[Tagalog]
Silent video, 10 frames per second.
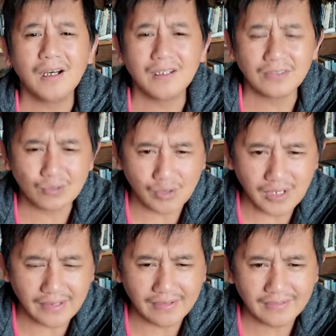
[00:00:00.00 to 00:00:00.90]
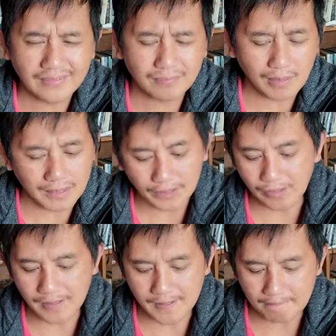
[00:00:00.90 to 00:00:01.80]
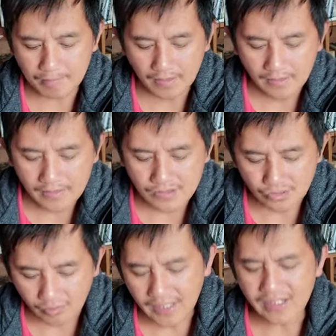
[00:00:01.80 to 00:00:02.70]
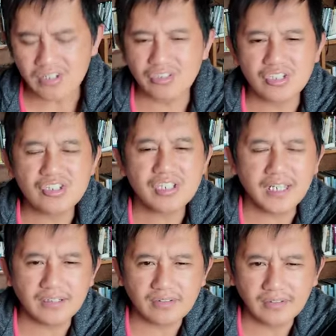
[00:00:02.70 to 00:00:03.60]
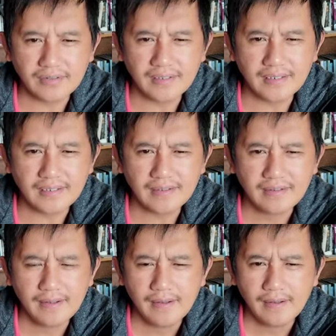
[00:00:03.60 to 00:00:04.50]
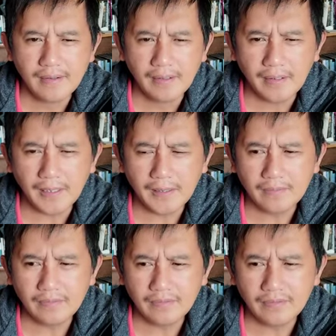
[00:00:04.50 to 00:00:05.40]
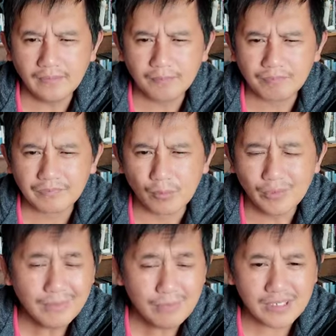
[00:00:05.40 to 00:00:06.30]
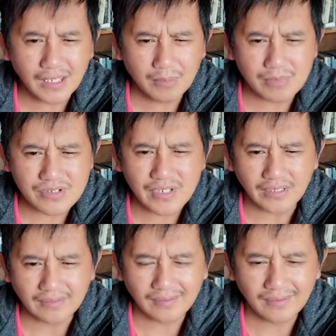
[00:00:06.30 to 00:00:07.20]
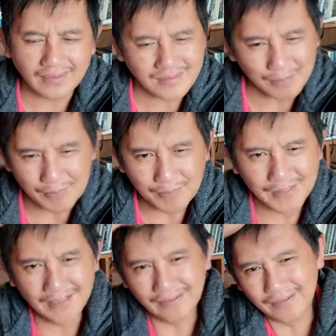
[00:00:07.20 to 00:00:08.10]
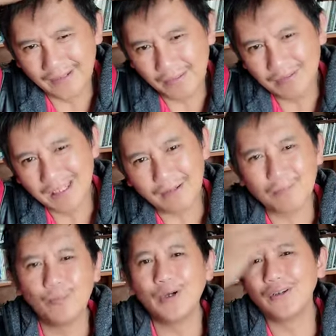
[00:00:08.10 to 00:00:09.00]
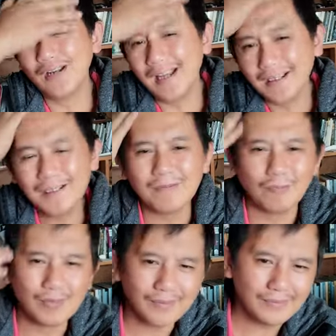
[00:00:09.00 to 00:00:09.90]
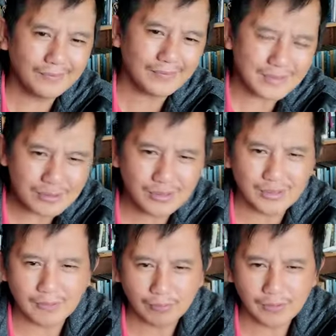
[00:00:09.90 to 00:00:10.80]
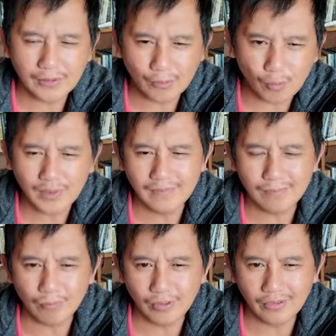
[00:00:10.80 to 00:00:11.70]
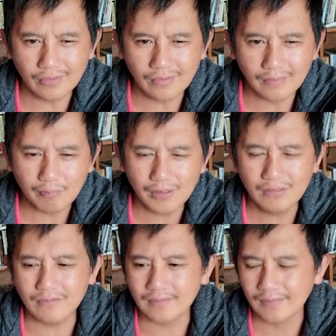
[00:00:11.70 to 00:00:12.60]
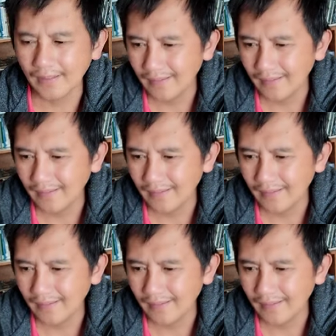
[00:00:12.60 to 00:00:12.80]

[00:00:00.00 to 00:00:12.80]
unto God makita yun diay so that is the saint nga diay and uh, we became a saint kaslaman maningan dengan kami niya brother Langnan brother Castoy brother Juan brother Pedro